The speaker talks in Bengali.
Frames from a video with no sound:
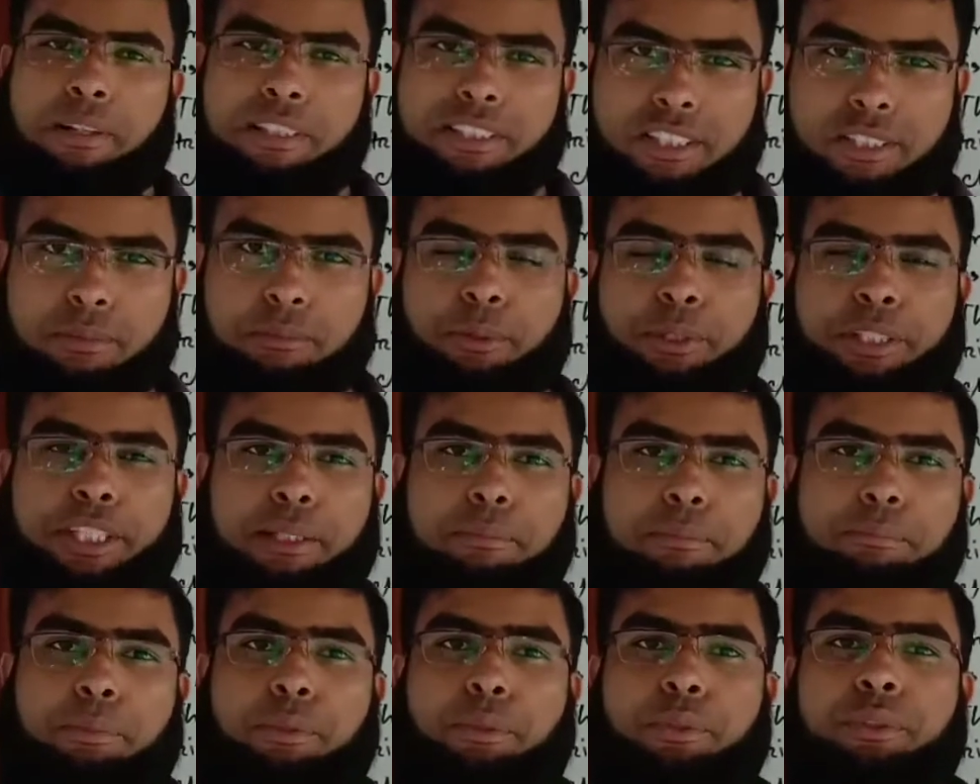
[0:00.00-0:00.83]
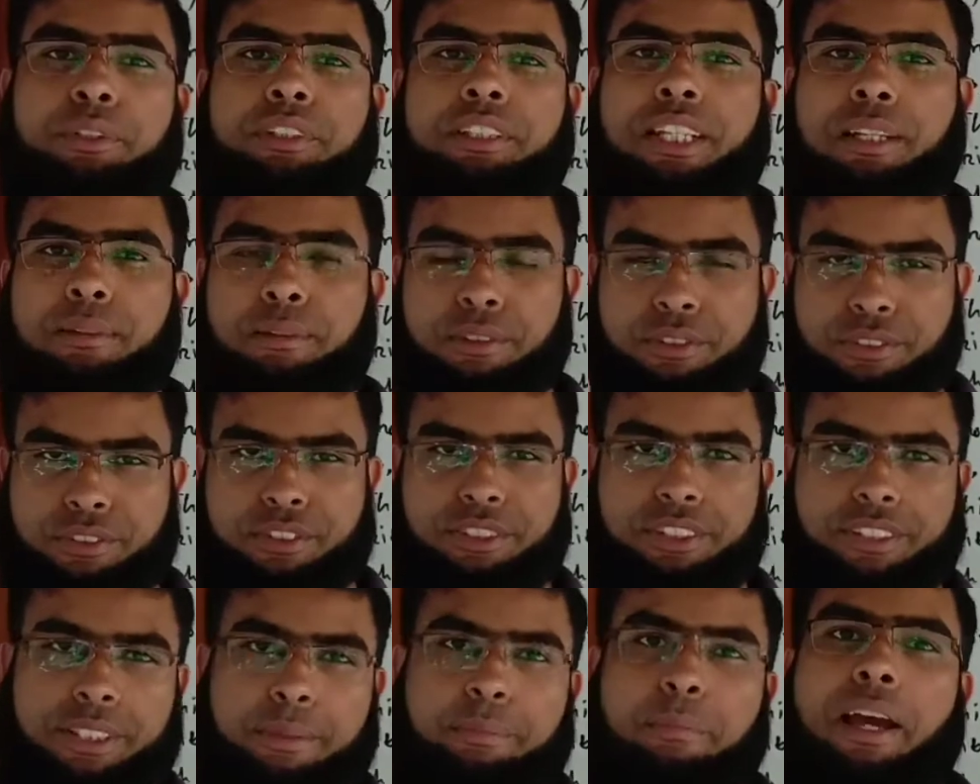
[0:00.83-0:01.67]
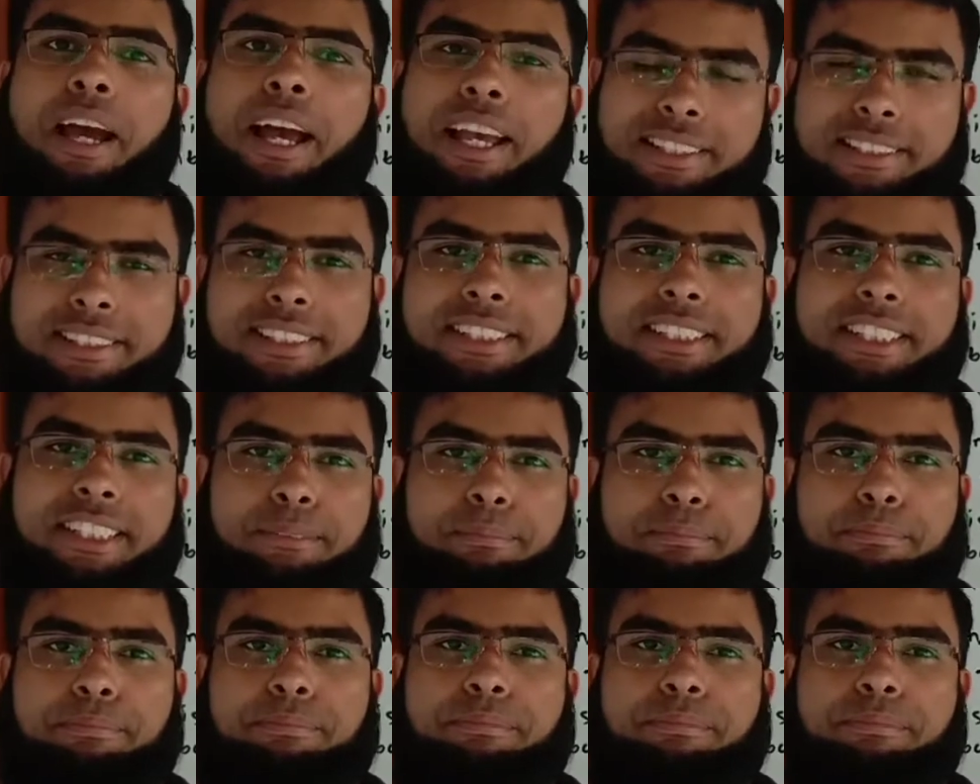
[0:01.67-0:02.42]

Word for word: পাঁচ নম্বর দেখবো ডেমনিস্ট্রেটিভ অ্যাজেটিভ